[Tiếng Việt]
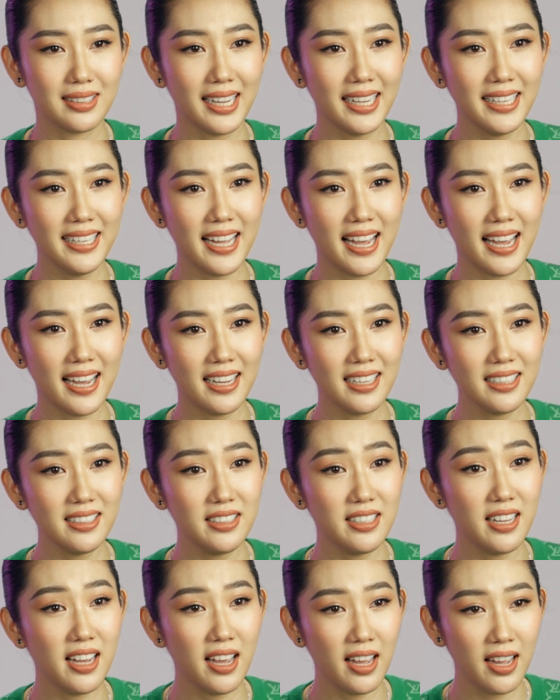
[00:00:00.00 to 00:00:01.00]
khán giả
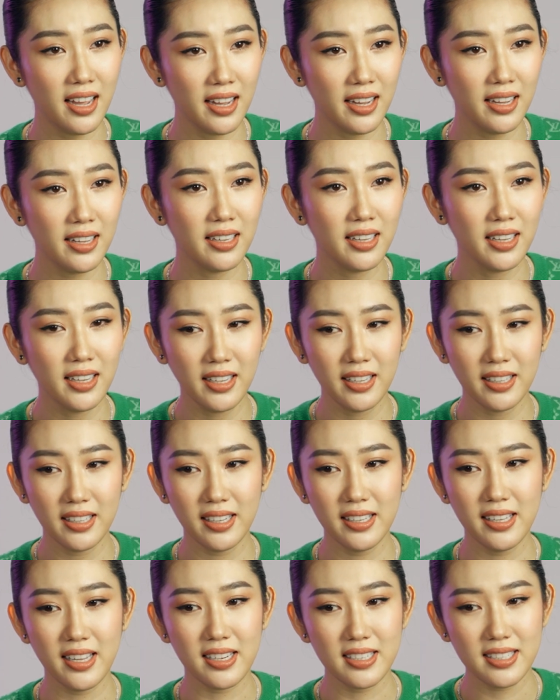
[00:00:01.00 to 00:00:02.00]
chê
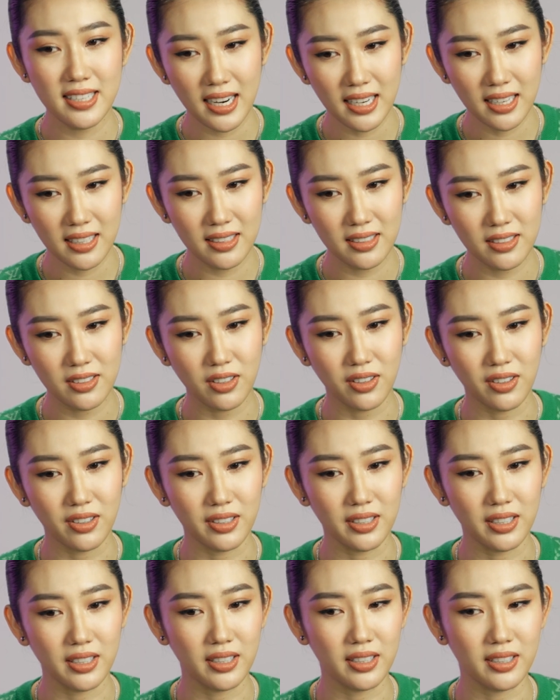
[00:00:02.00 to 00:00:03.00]
khán giả trách
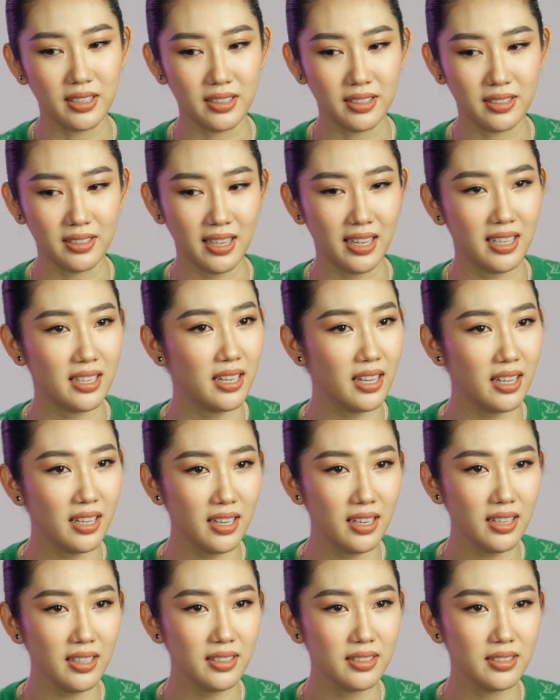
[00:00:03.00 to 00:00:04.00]
rồi ờ, này
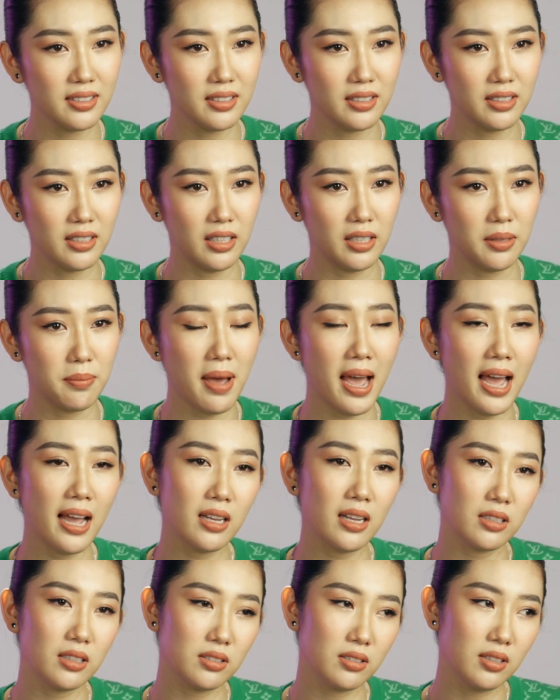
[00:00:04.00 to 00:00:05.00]
kia thì
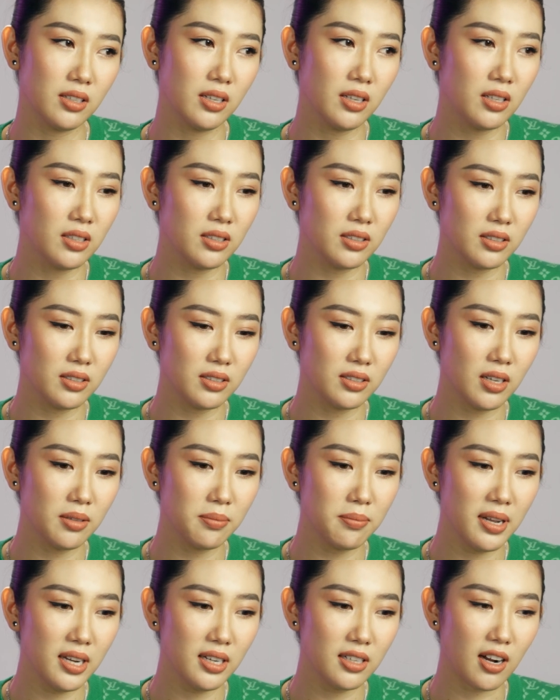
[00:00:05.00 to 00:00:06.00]
ba
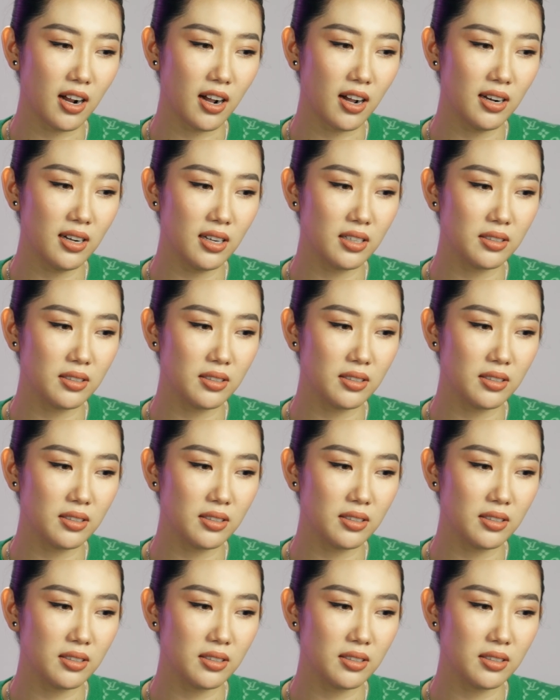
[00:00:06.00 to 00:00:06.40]
nương biết rõ